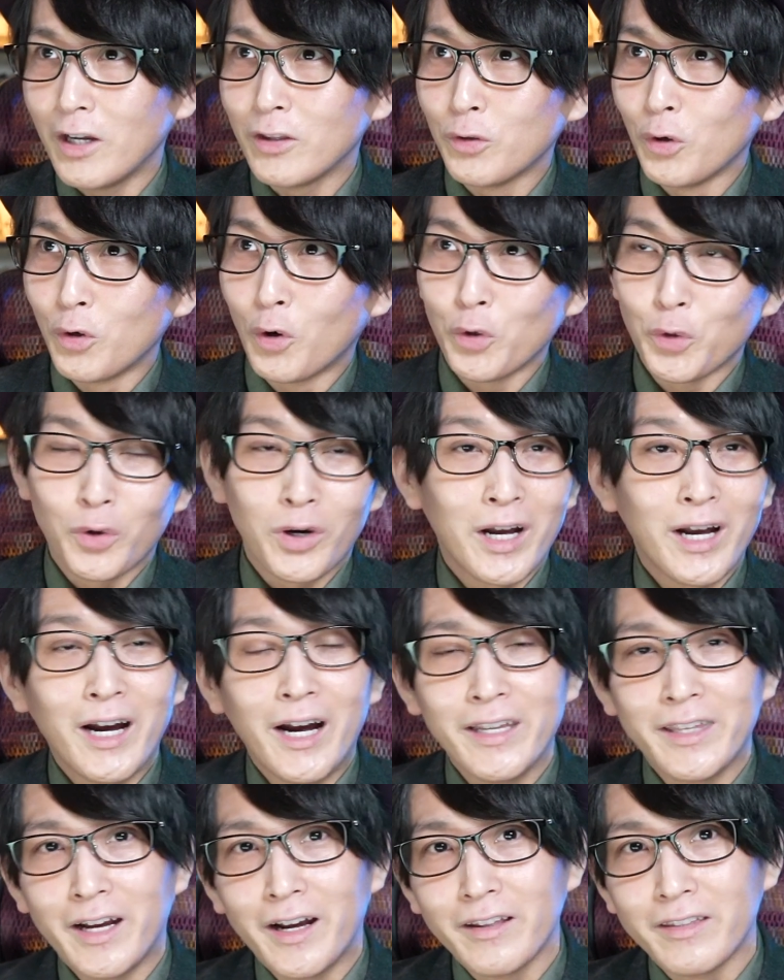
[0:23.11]
がどういうことを考
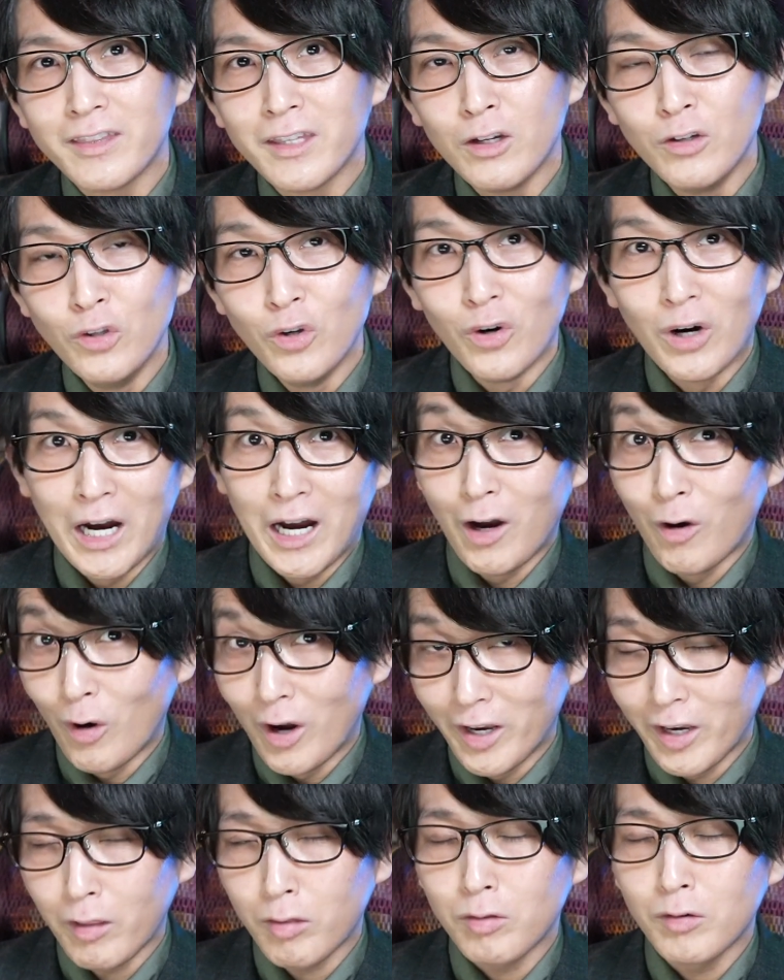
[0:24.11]
えたかっていうのをお
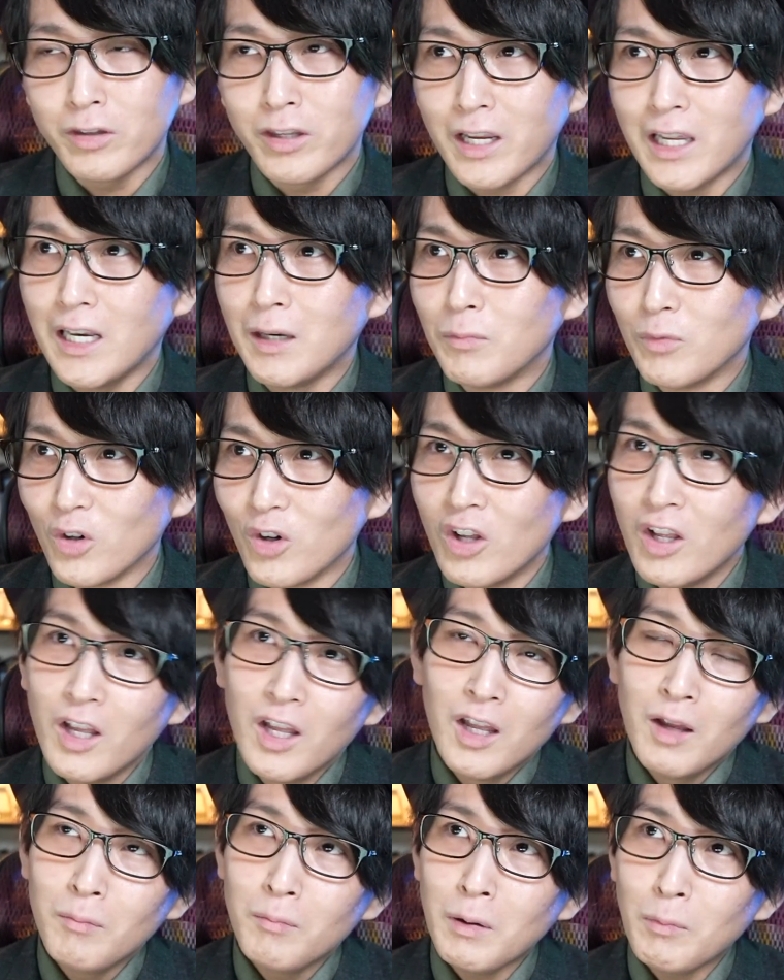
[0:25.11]
話しするだけでも、
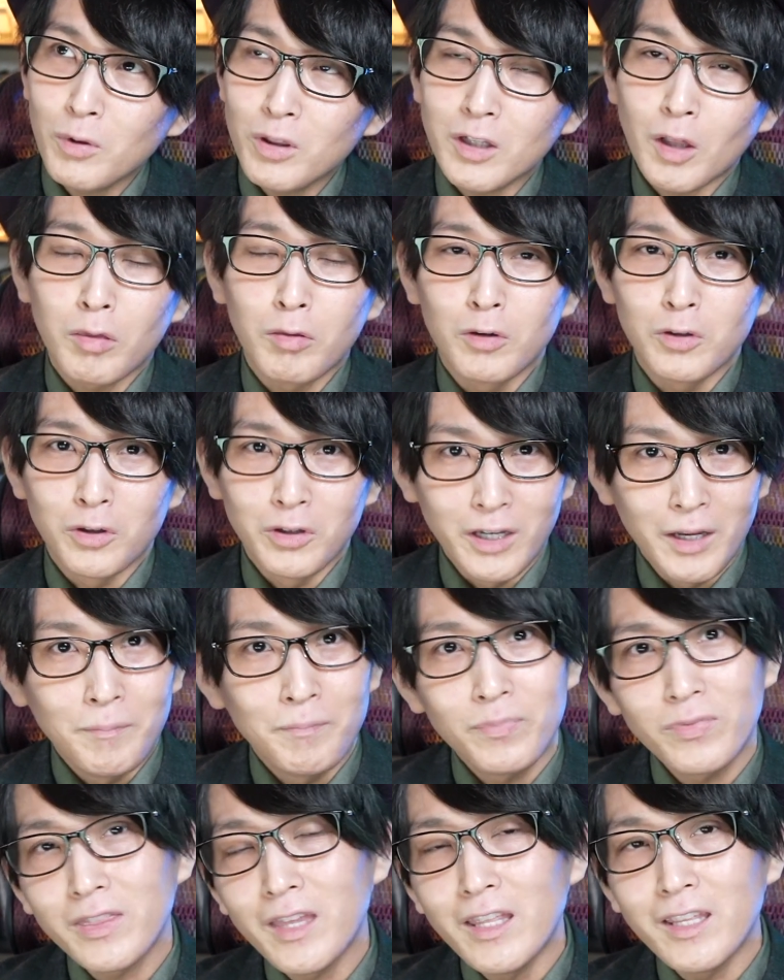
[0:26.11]
まあもしかするとね、
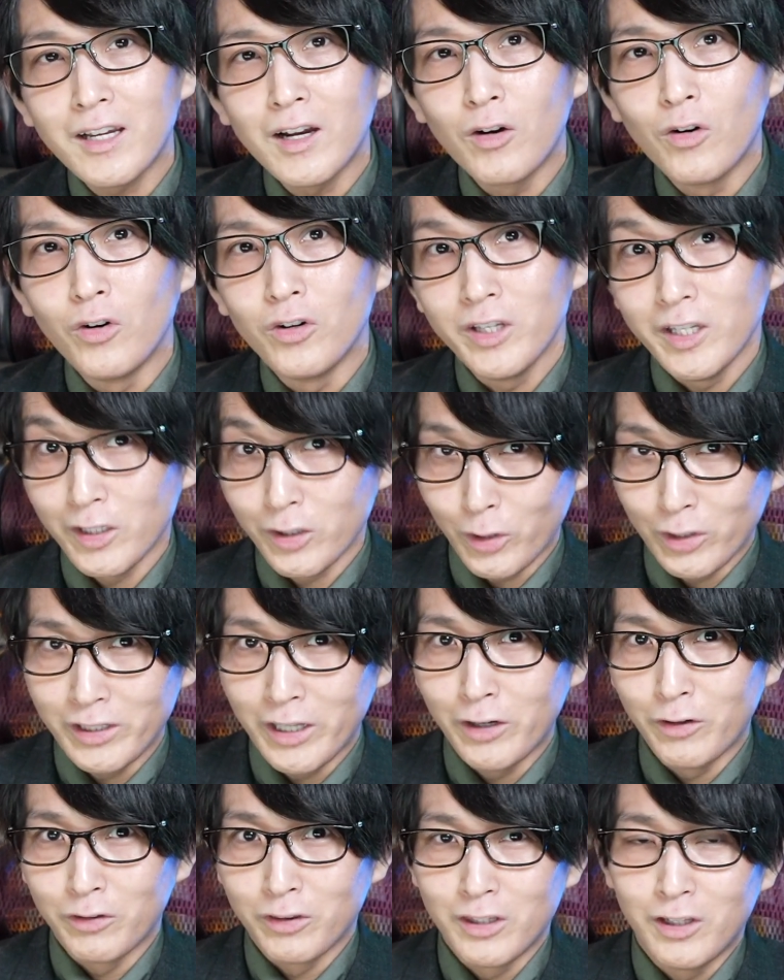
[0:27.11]
何かこうヒントに
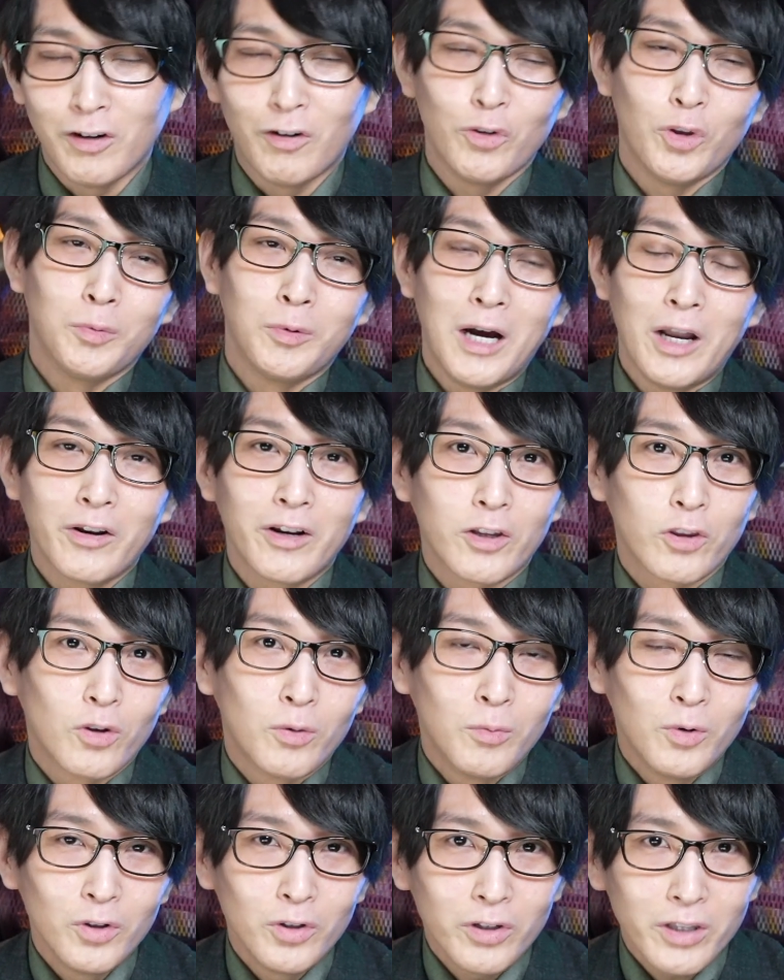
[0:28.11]
なるっていうこともあるか
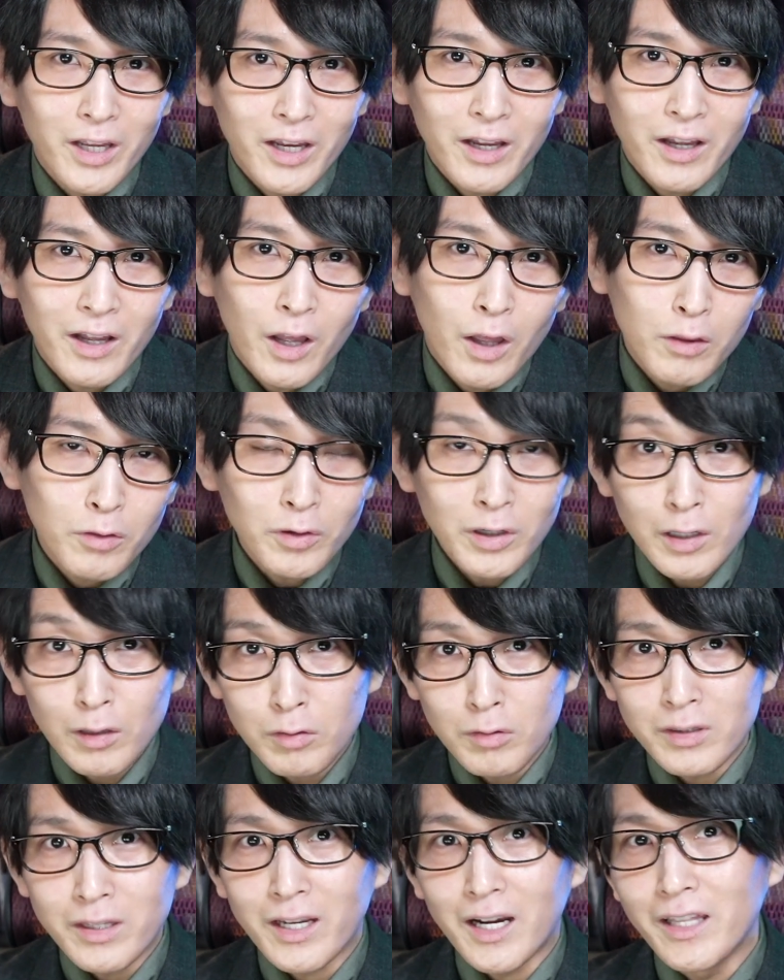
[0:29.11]
と思うので、それに
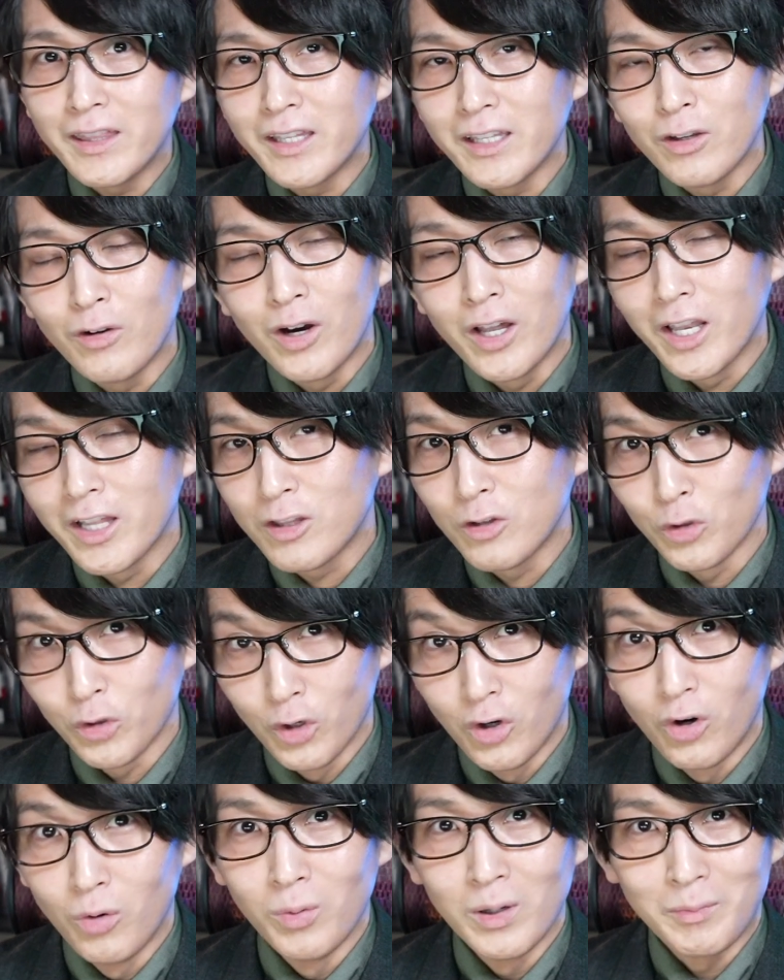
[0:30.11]
ついて簡単にお話しよう
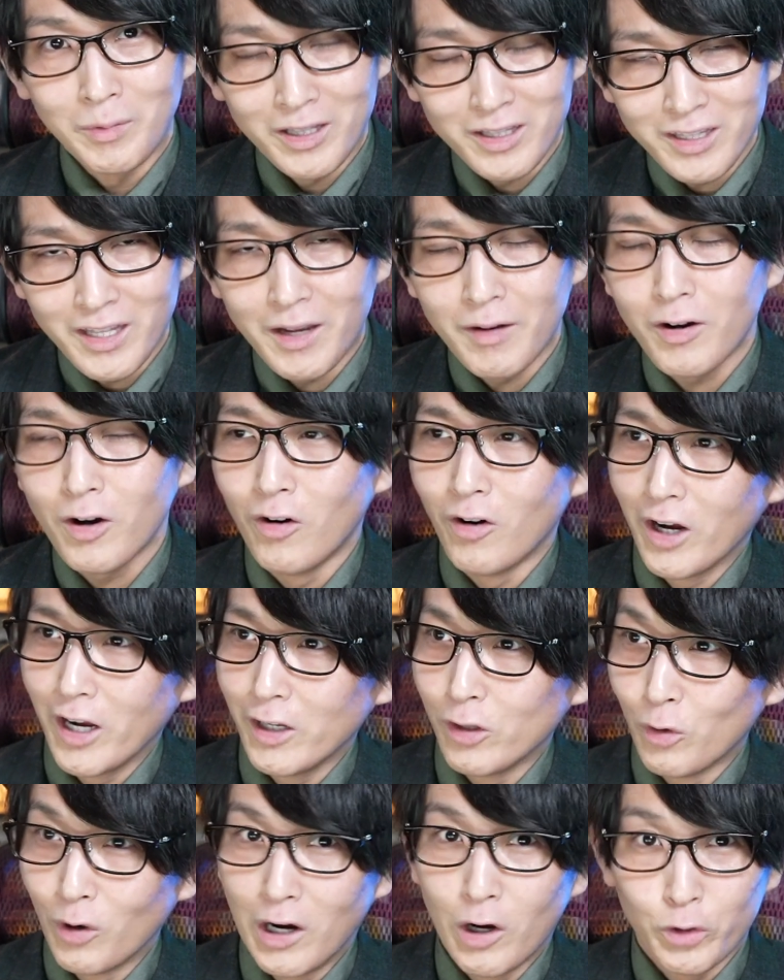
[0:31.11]
と思いまして、今
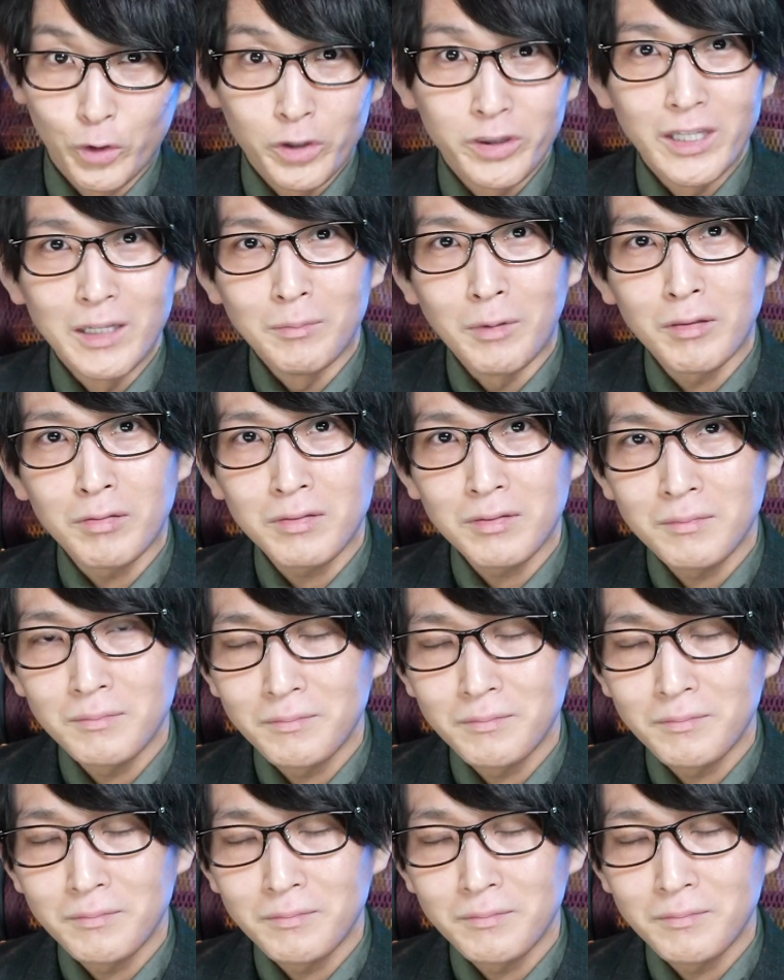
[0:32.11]
回動画を撮っています。